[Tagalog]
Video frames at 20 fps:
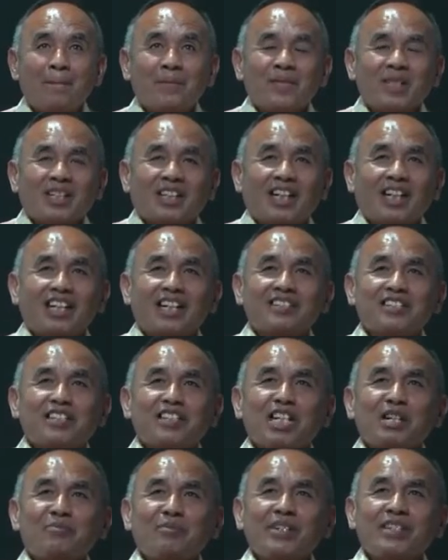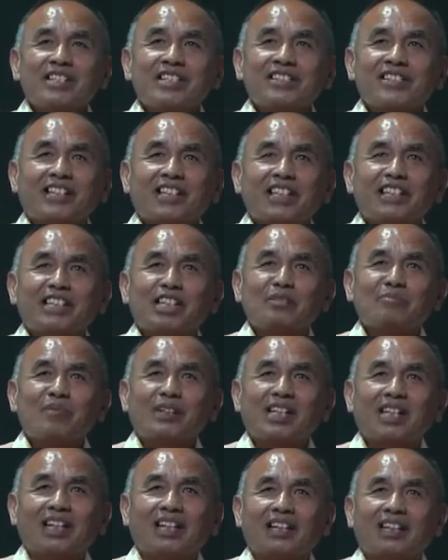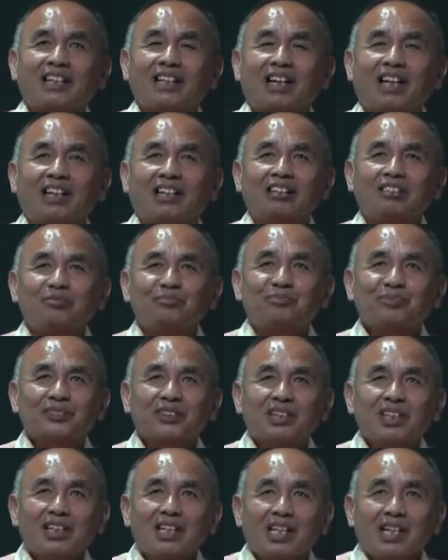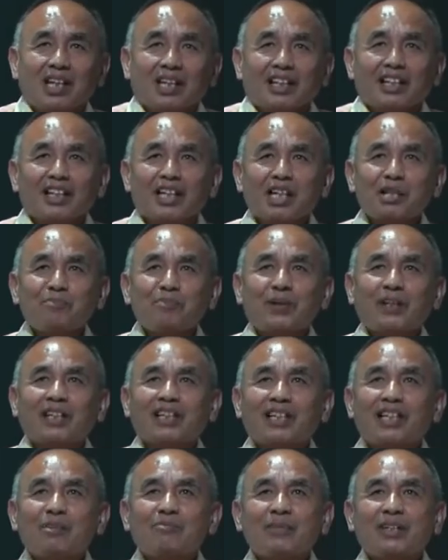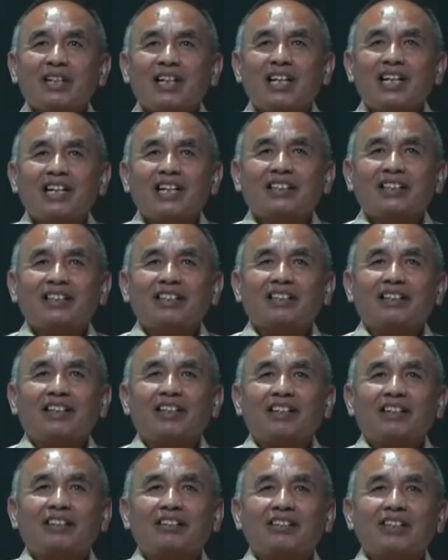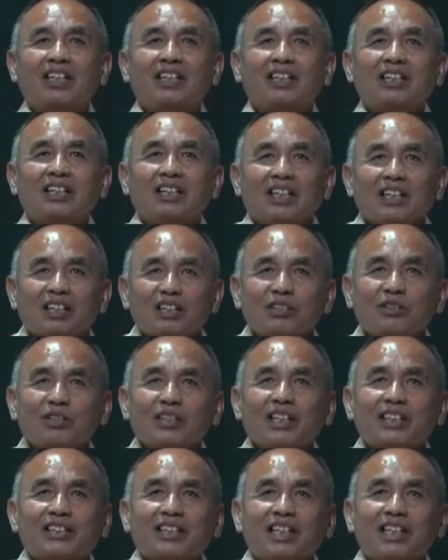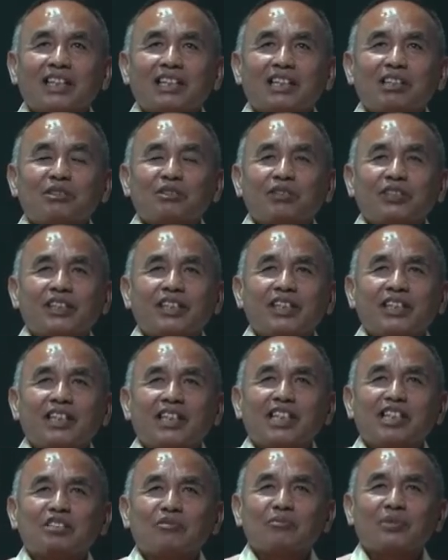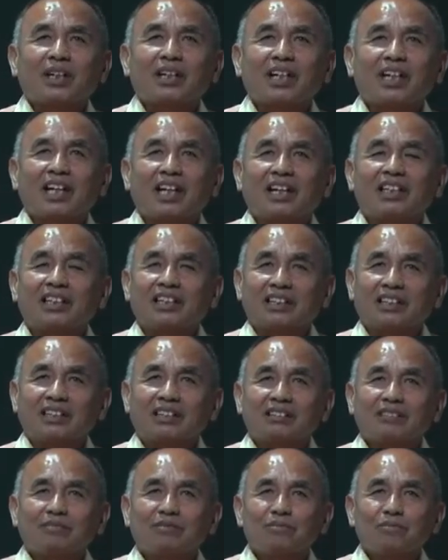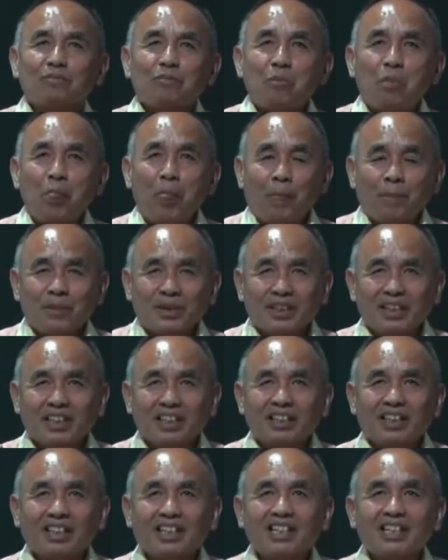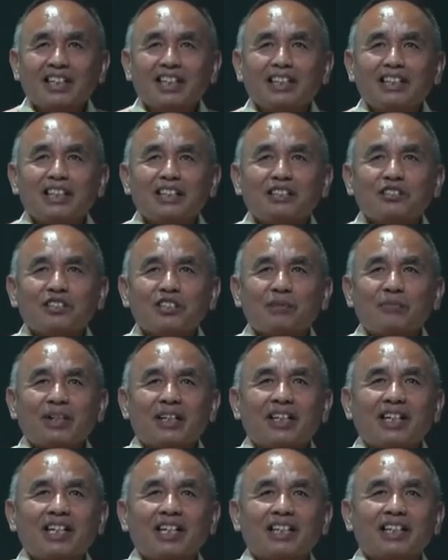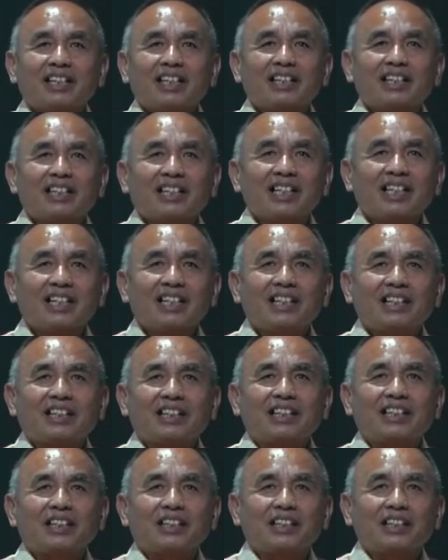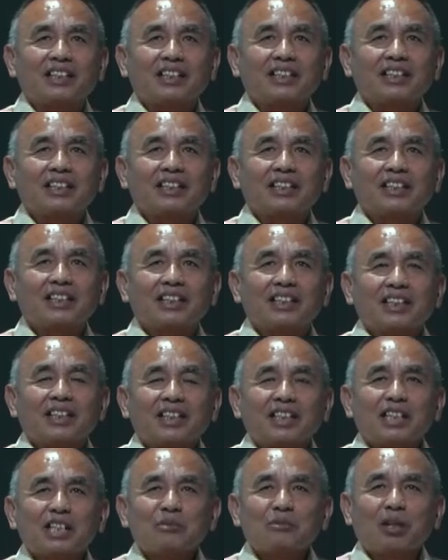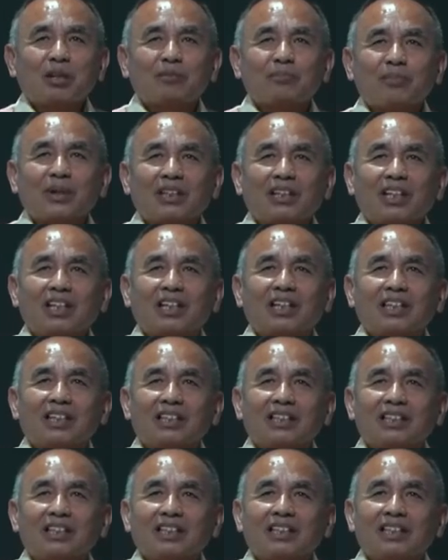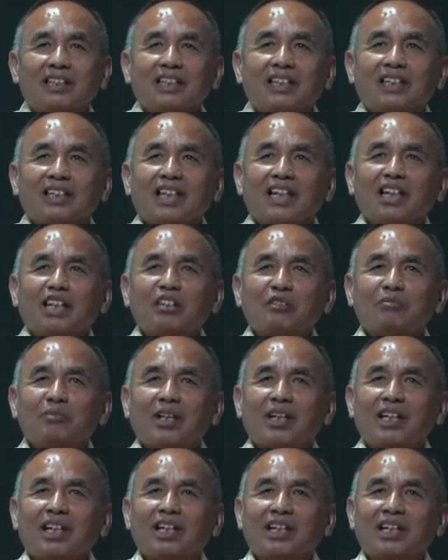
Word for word: Kaya sinabi niya sa kanyang mga alagad, napakaraming aanihin, ngunit kakaunti ang mag-aani. Idalangin ninyo sa may-ari ng aanihin na magpadala ng mga